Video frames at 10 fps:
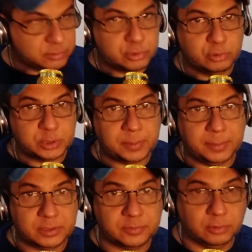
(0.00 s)
menos os dois
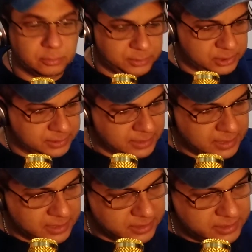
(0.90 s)
primeiros volumes
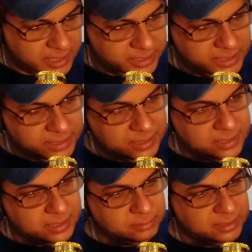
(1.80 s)
e aí
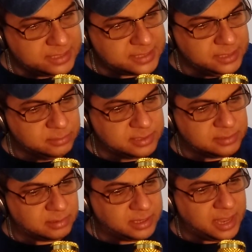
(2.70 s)
eu decido se
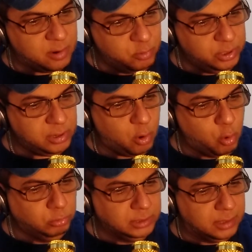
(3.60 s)
isso aqui é ruim
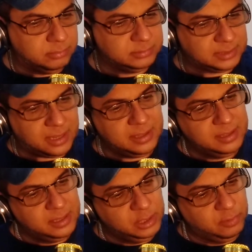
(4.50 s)
ou não, tá?
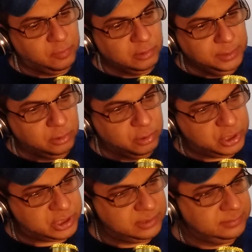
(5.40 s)
E o volume
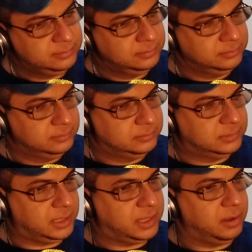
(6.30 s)
2
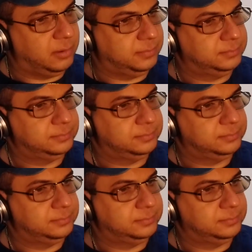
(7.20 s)
tá aqui, ó.